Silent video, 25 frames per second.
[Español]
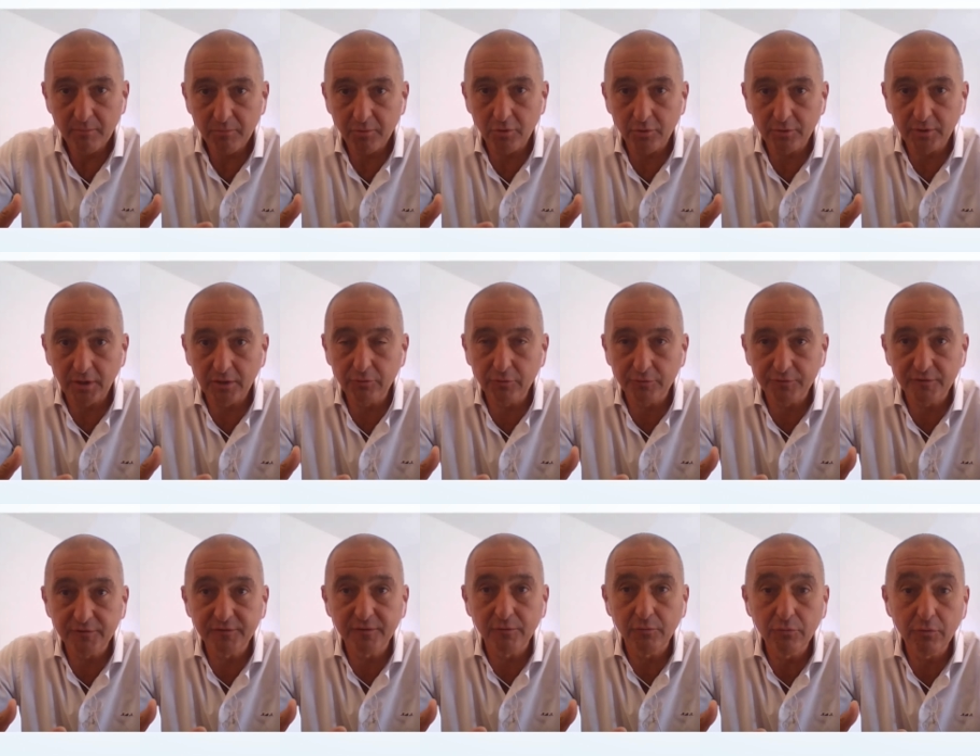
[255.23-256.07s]
Por lo tanto,
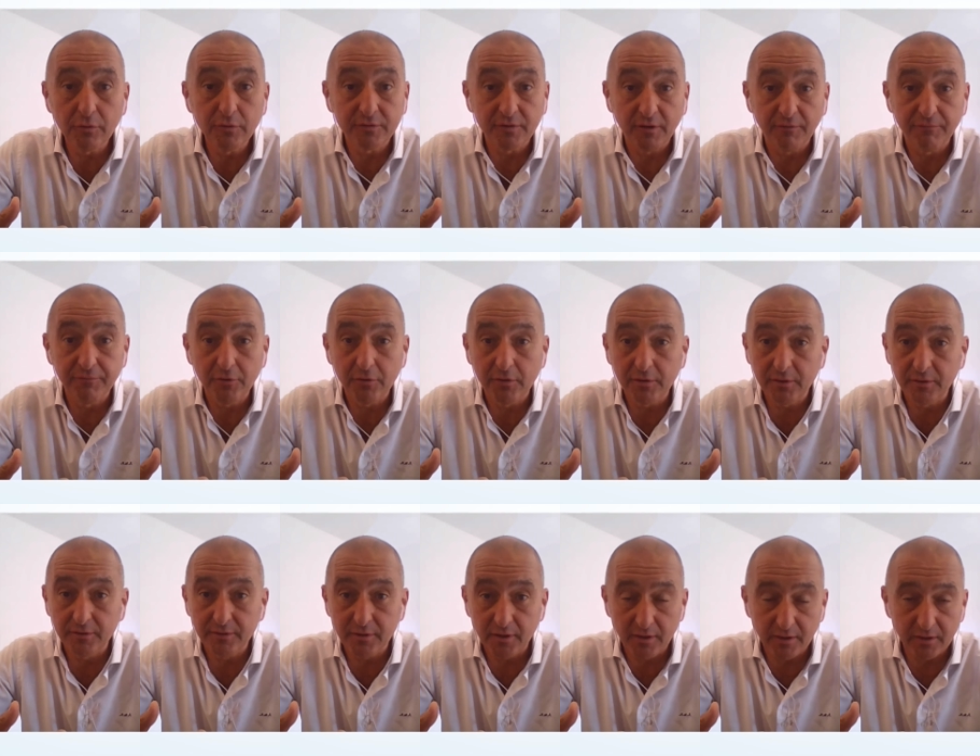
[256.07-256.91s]
es el segundo desafío
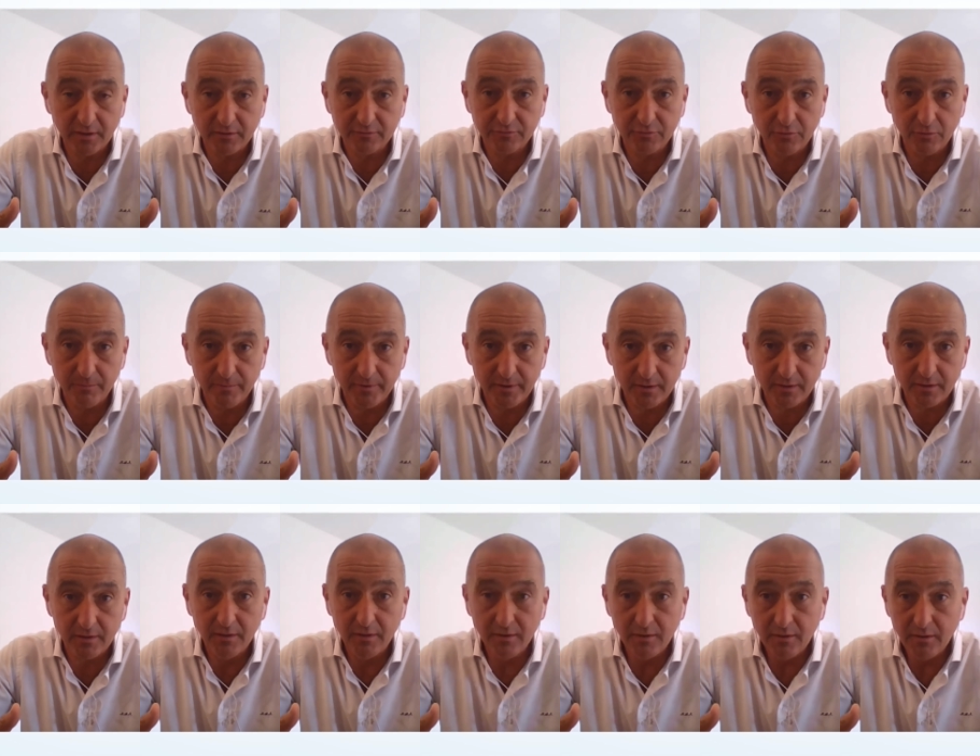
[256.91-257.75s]
que tendrán que
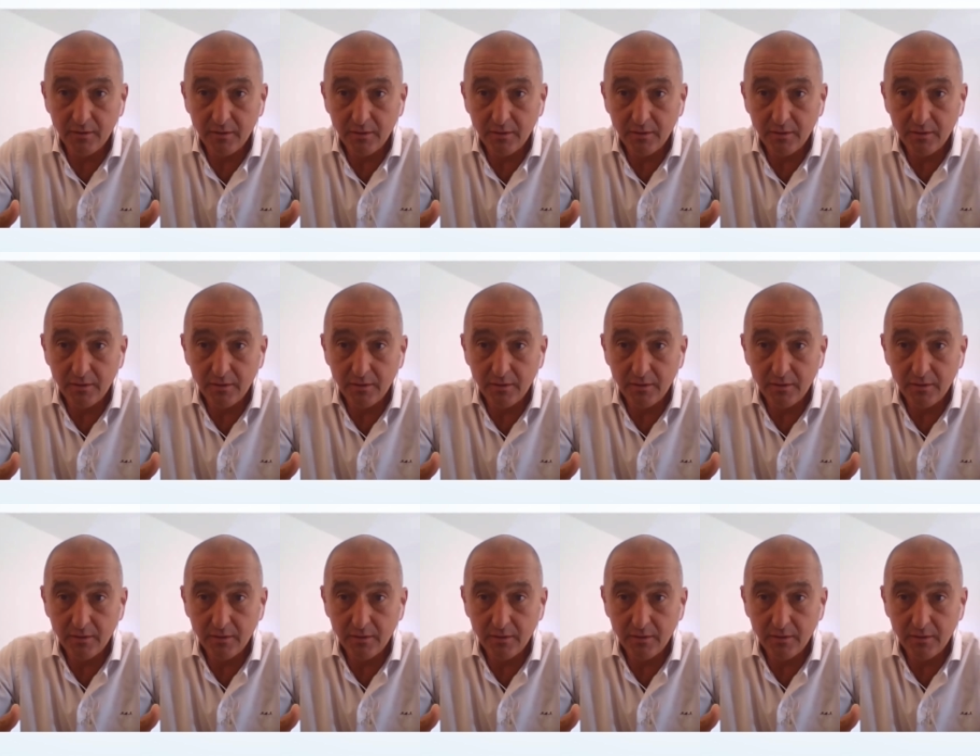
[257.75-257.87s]
resolver